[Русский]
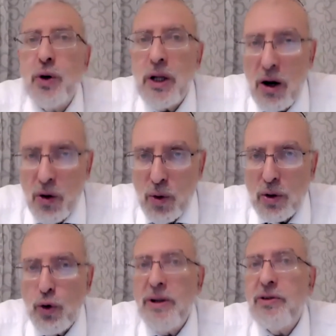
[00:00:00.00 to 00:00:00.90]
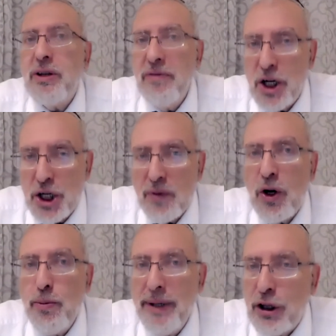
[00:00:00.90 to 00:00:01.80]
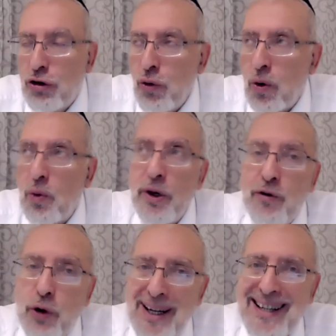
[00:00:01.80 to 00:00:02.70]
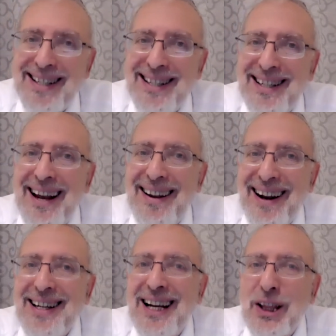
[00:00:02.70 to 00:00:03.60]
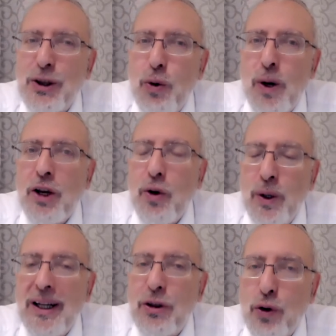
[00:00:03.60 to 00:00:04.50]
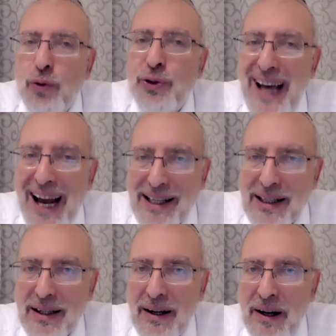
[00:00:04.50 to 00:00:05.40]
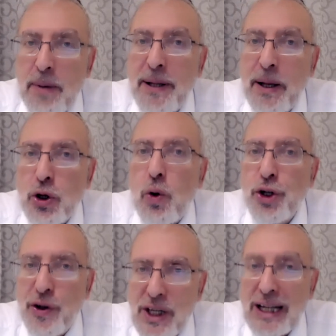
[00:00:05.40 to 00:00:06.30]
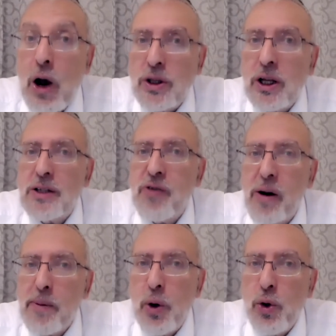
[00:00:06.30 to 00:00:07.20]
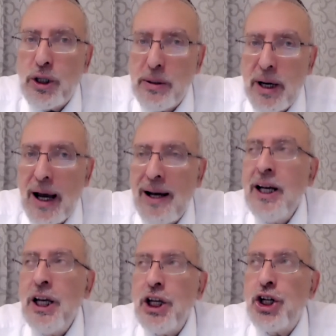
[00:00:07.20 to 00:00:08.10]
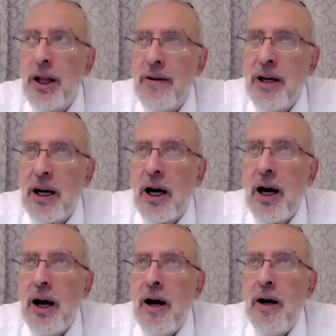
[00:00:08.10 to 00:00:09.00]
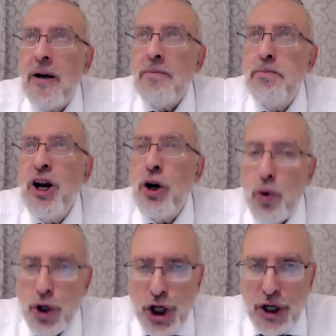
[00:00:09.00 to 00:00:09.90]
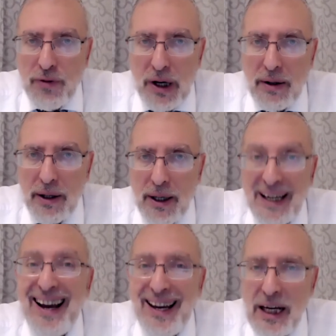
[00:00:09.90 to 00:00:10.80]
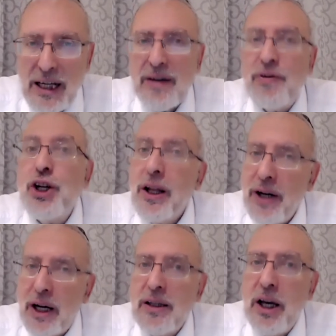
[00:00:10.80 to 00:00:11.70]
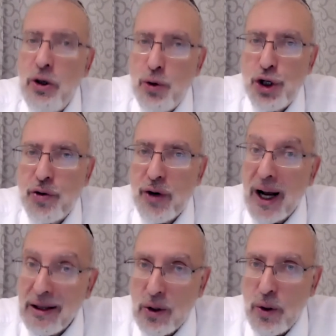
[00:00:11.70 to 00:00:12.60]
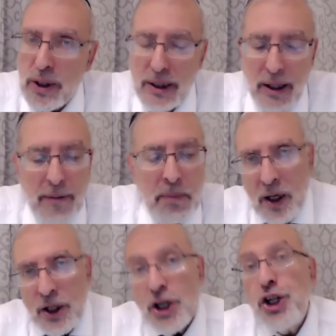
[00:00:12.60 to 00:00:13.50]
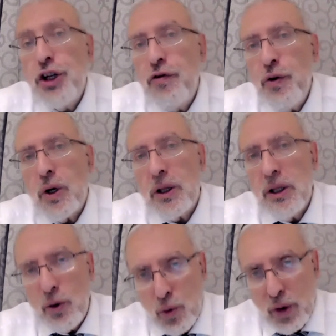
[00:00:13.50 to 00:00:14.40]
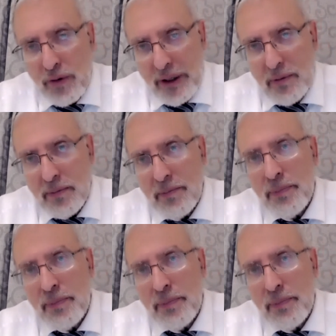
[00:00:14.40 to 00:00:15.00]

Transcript: свой народ, любит Всевышнего, любит Тору. У него есть цель, ради которой он готов дать. Не потому что он хочет взять, он трансформирует себя из человека берущего, эгоиста, в человека дающего, альтруиста. Есть четвертый уровень.